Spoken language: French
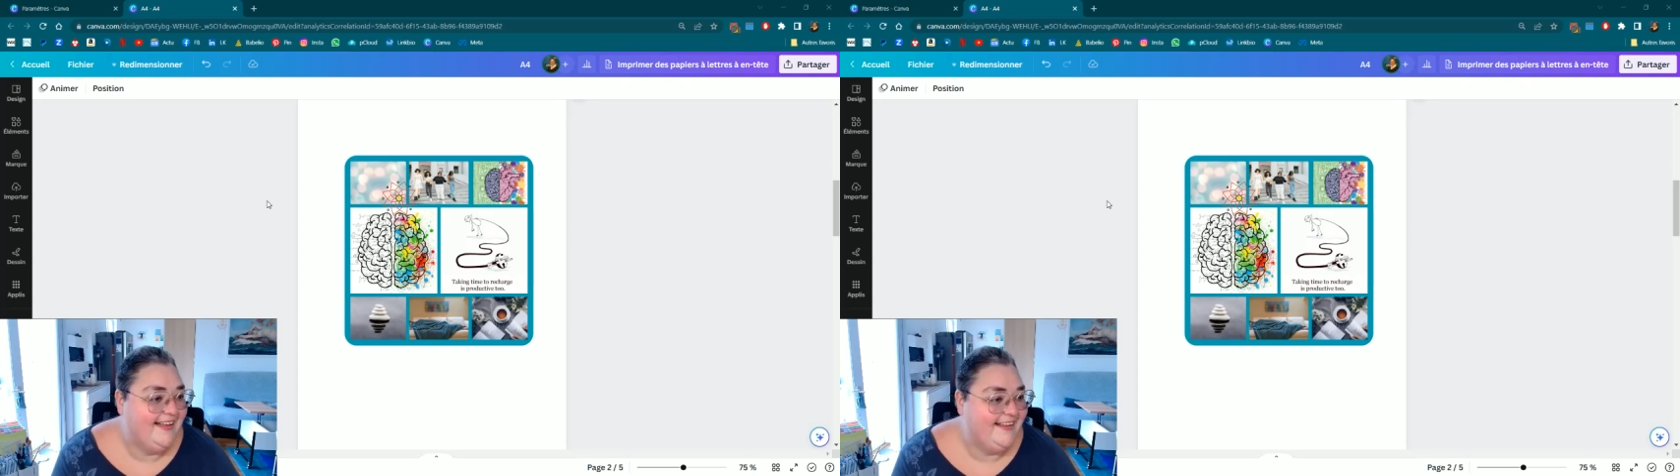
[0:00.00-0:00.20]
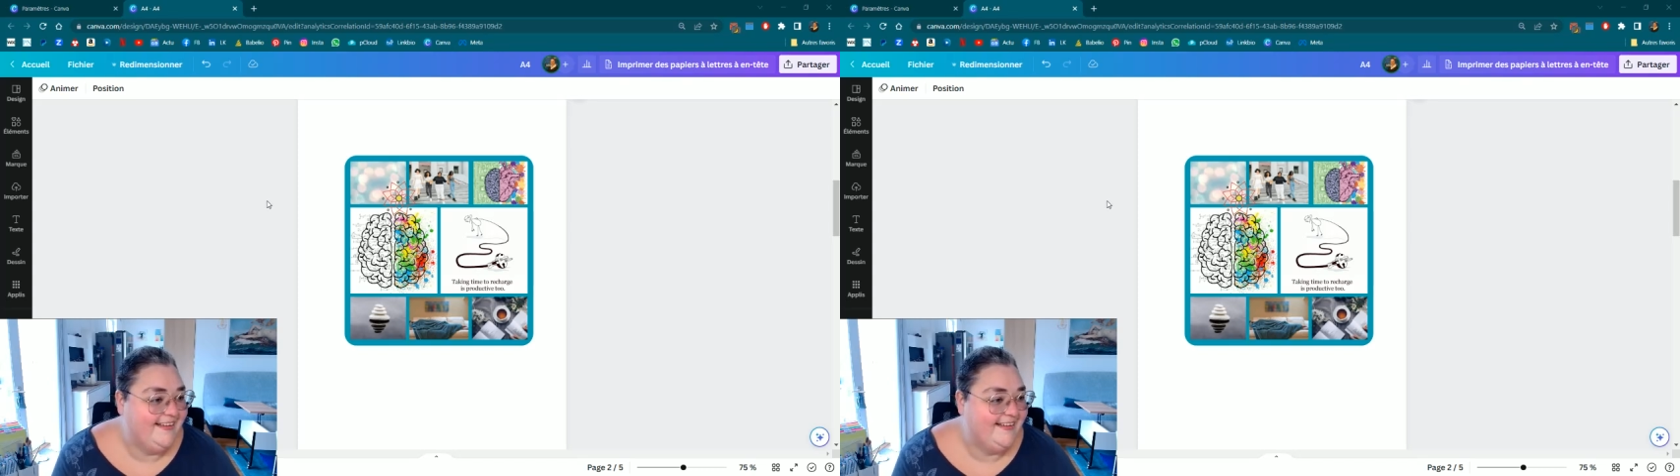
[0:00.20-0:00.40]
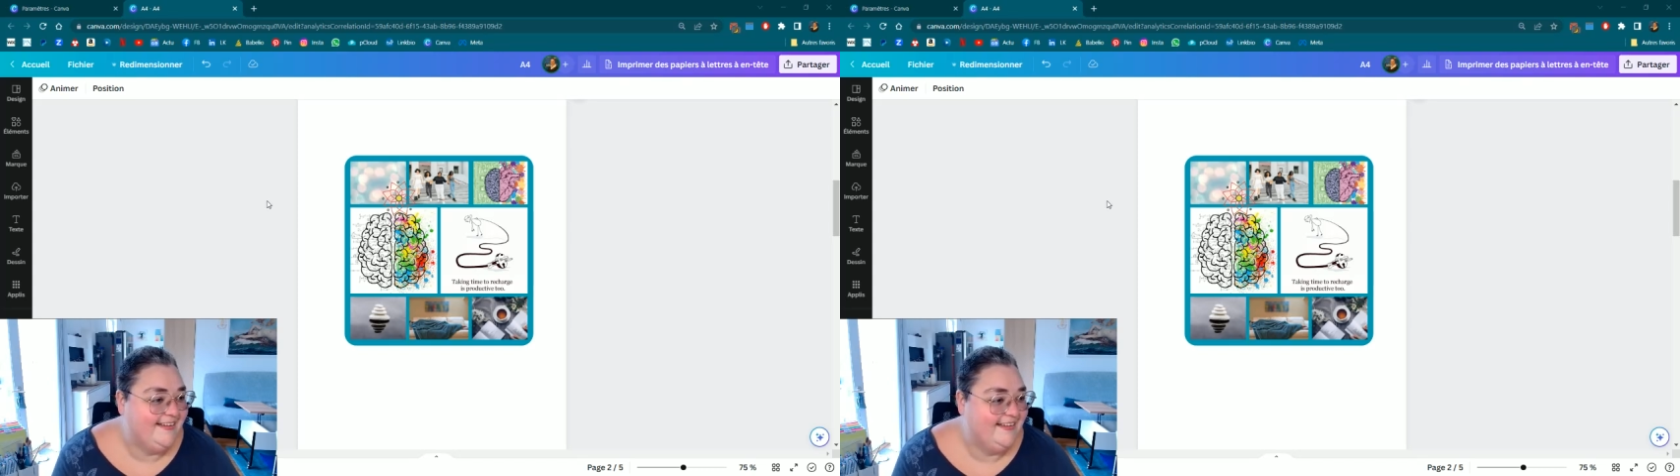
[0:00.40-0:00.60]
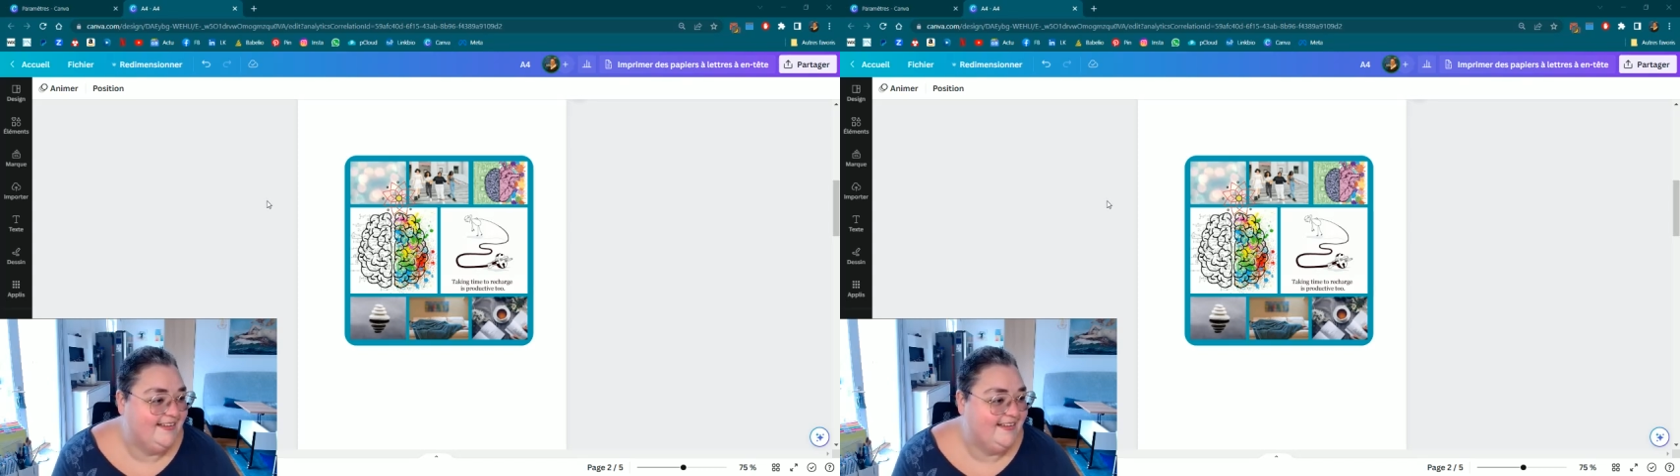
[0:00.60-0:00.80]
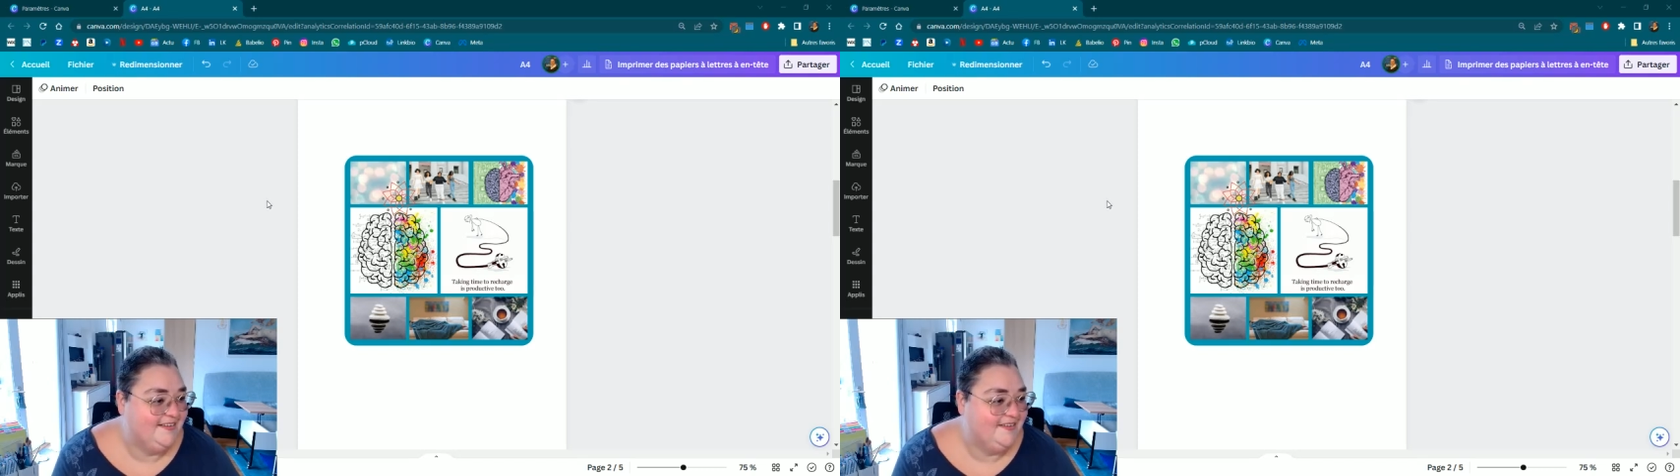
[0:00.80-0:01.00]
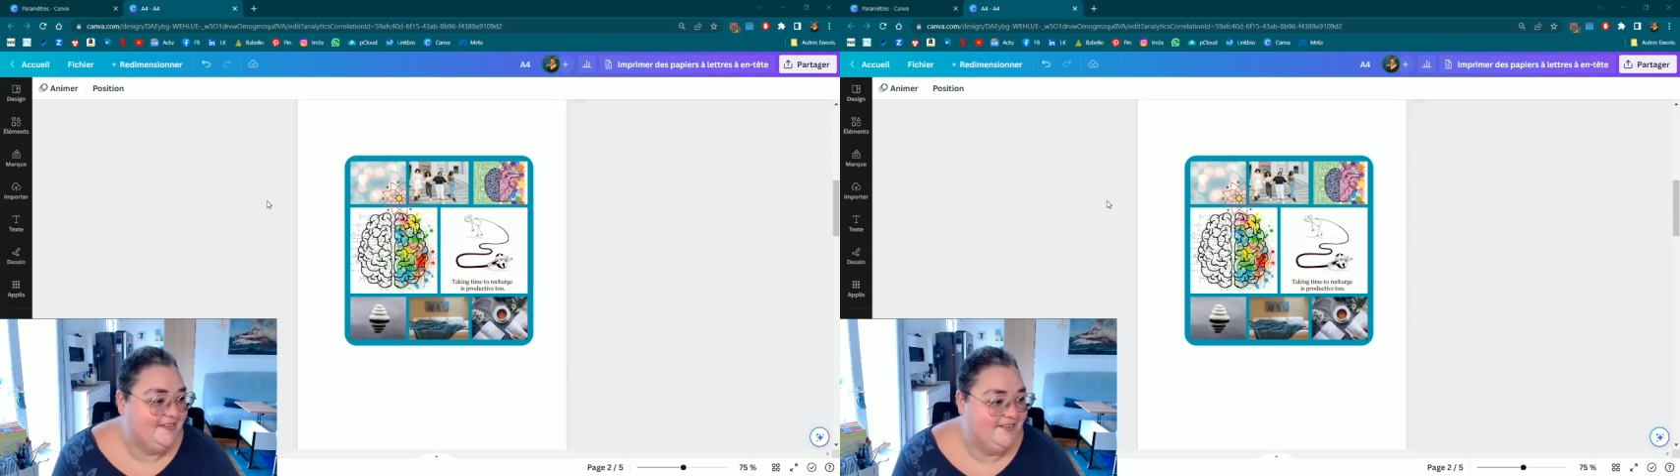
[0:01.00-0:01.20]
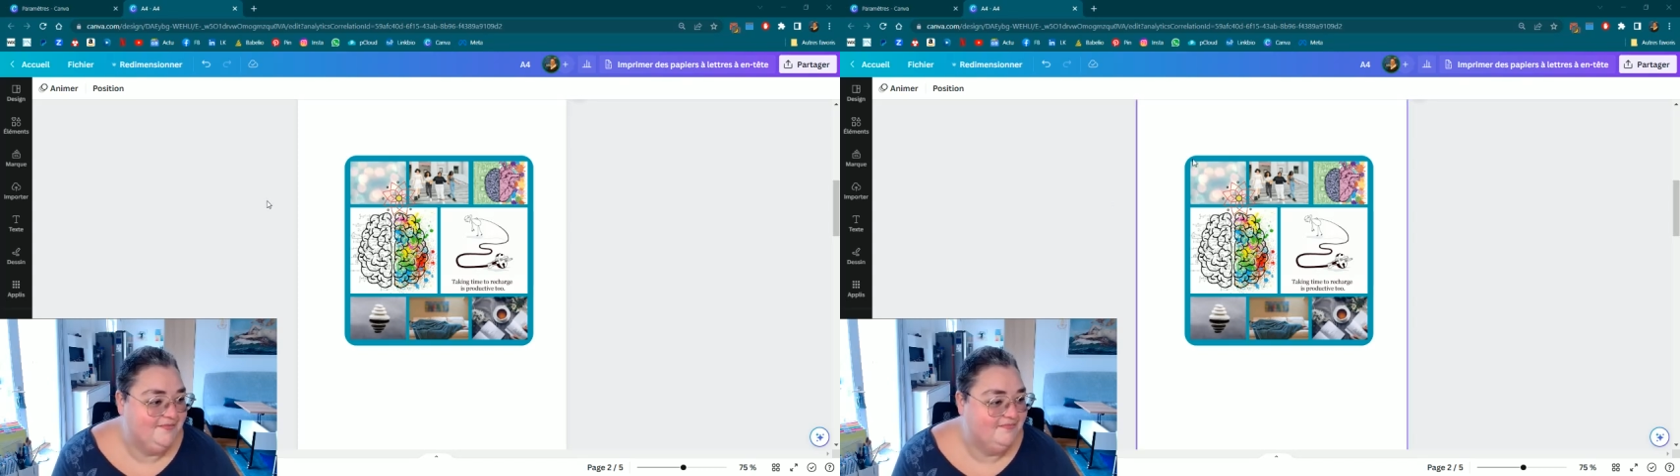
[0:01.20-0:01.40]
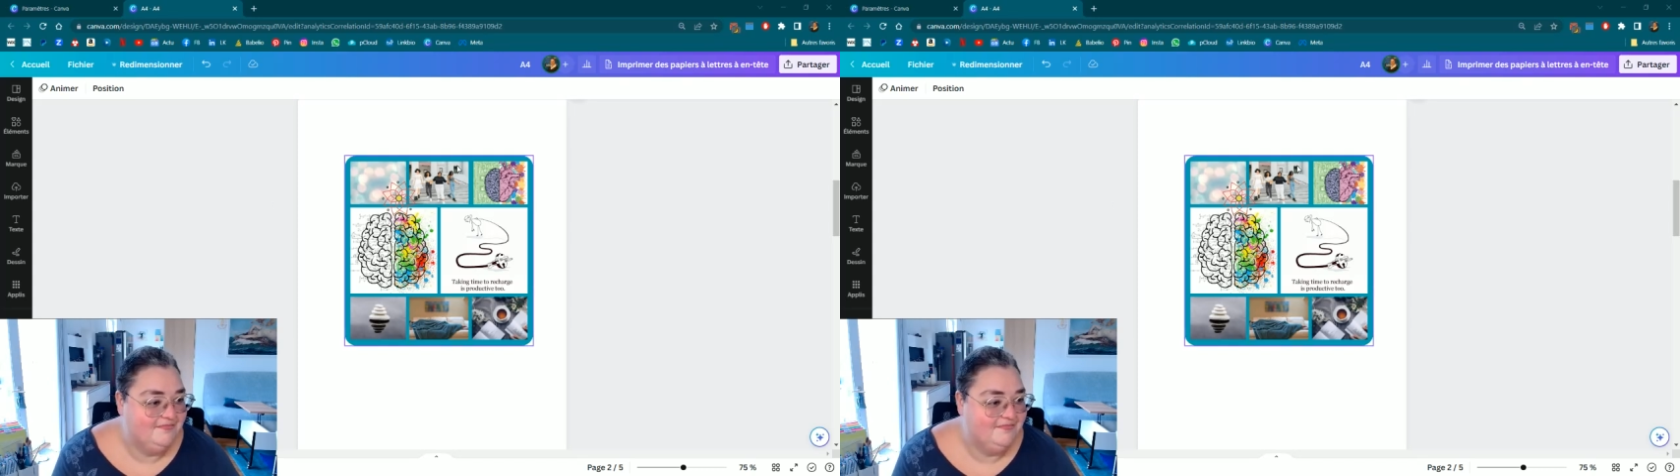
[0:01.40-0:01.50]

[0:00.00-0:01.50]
Euh,